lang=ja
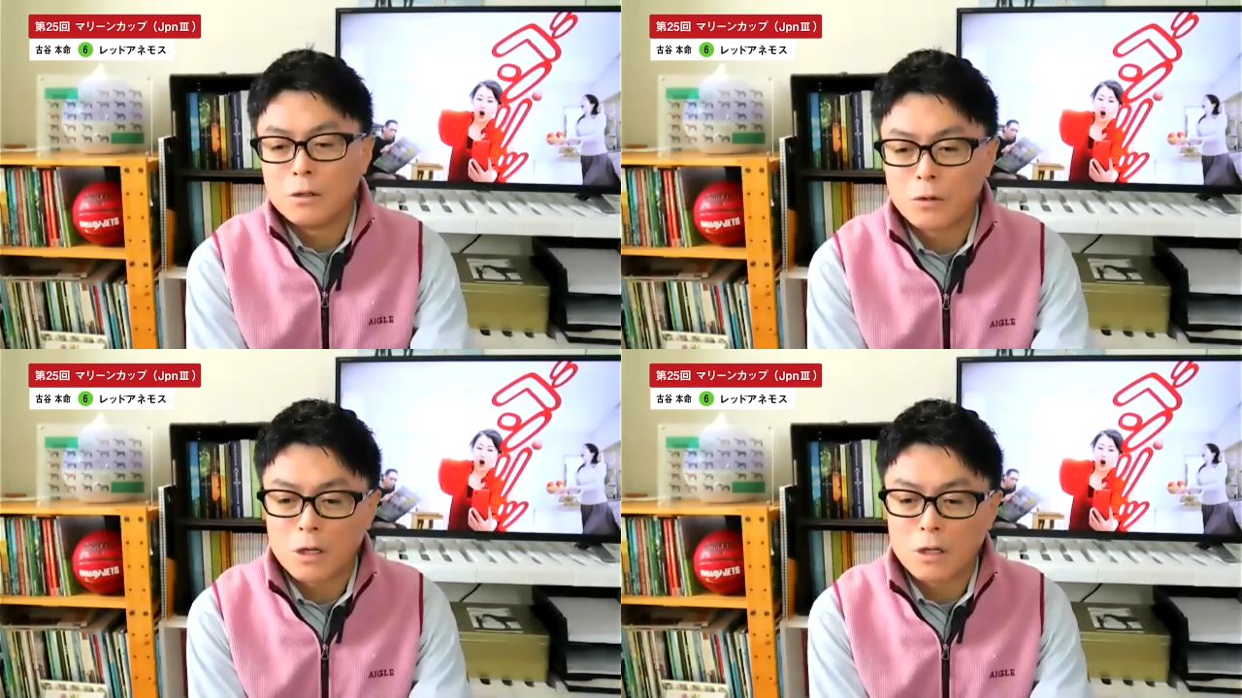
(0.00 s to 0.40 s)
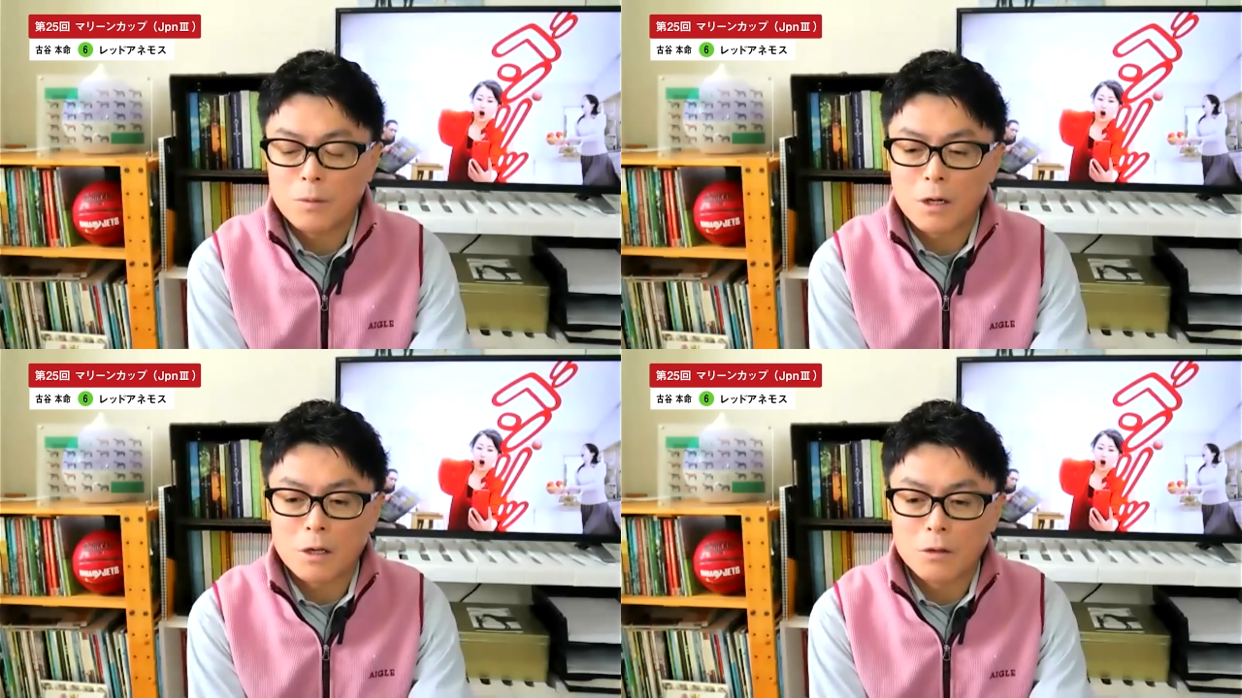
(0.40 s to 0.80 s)
余計に
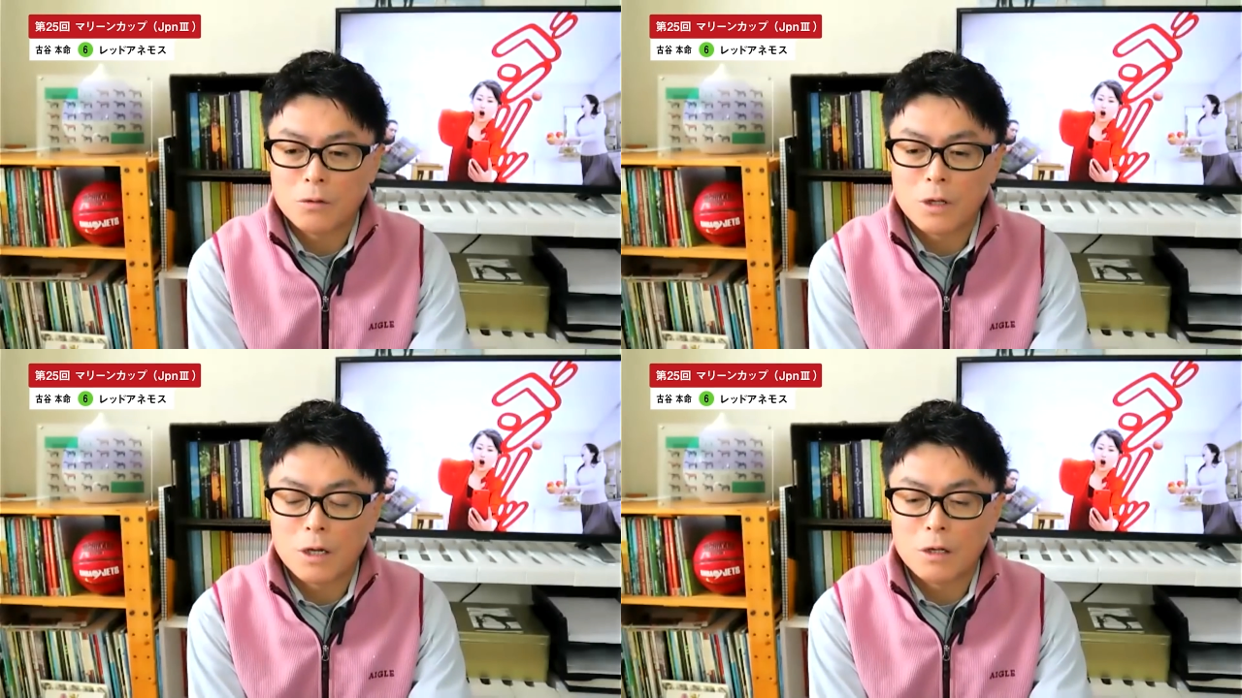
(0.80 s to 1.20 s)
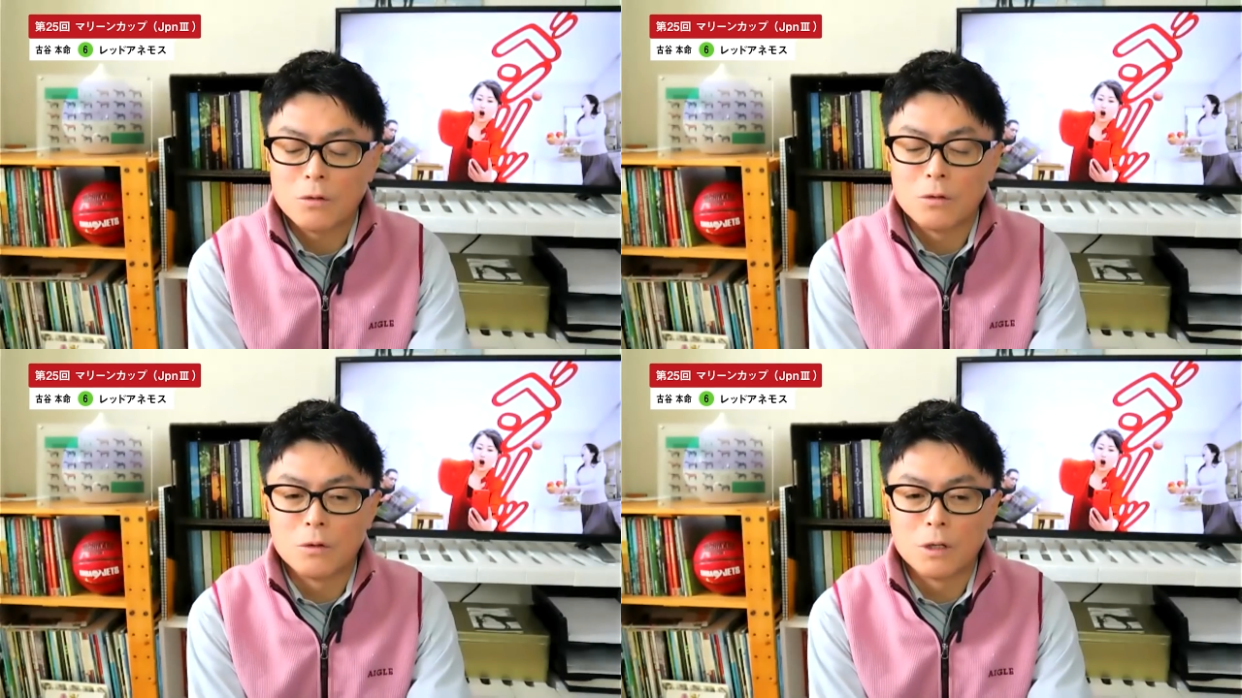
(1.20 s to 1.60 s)
馬券の狙い
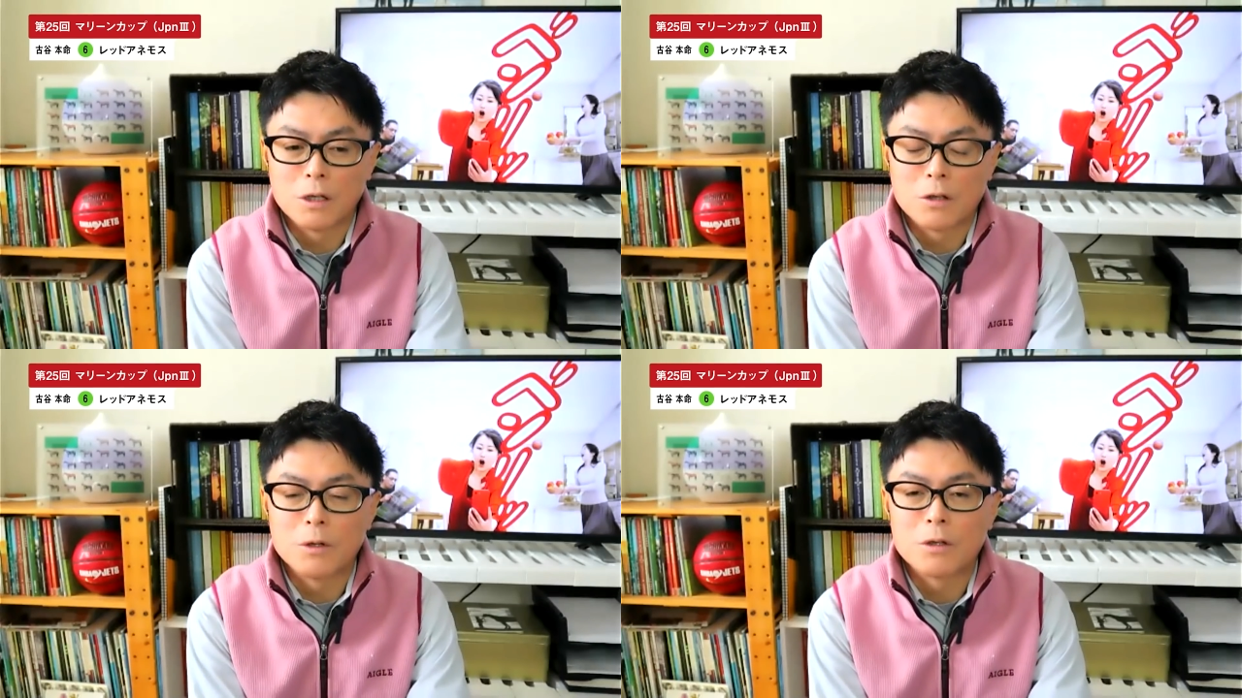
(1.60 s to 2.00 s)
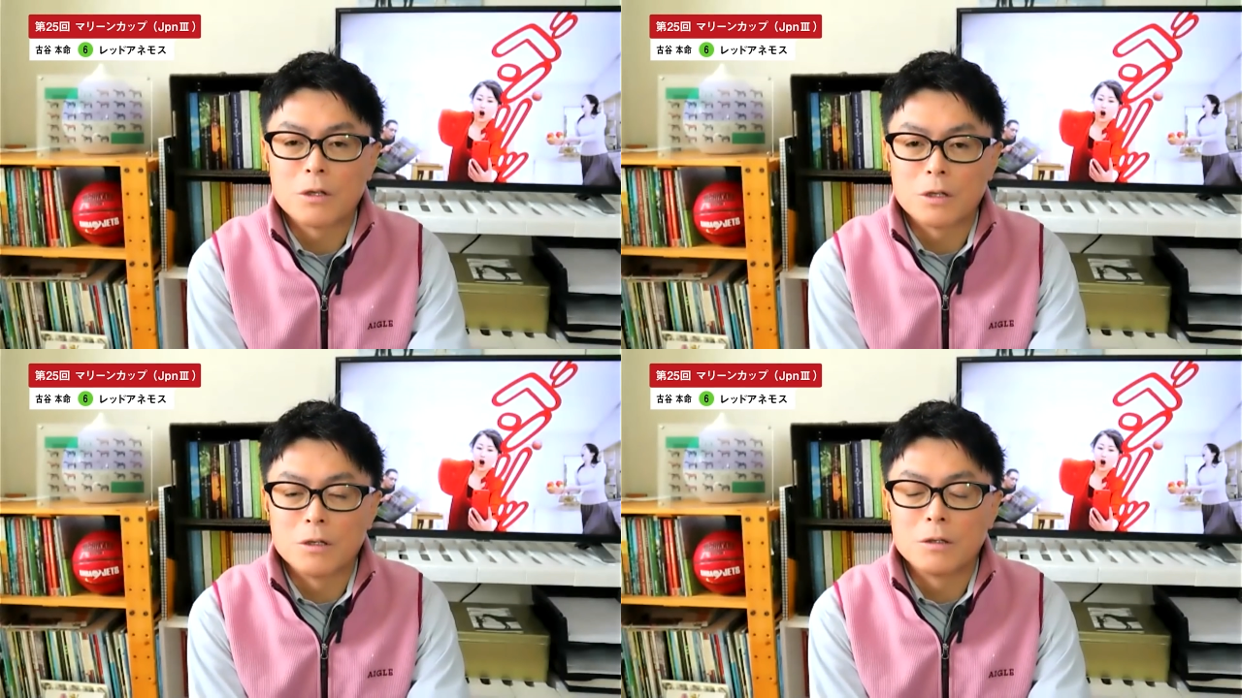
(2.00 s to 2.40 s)
というのは立ちます
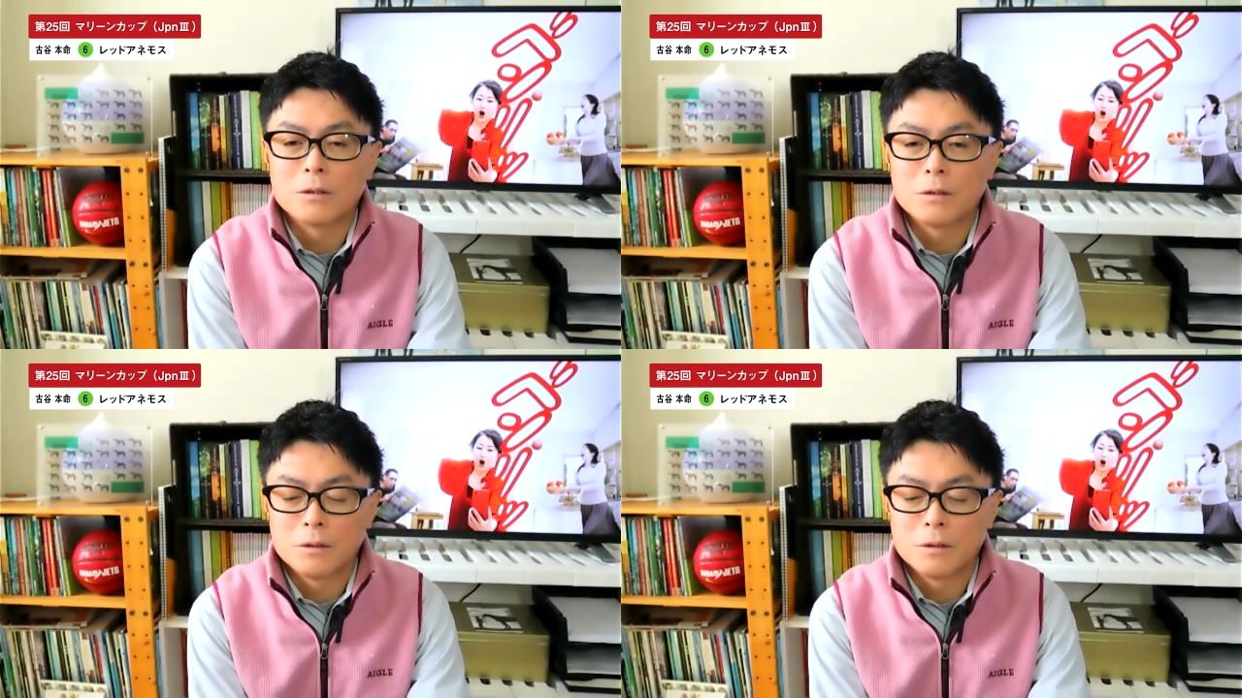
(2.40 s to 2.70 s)
し。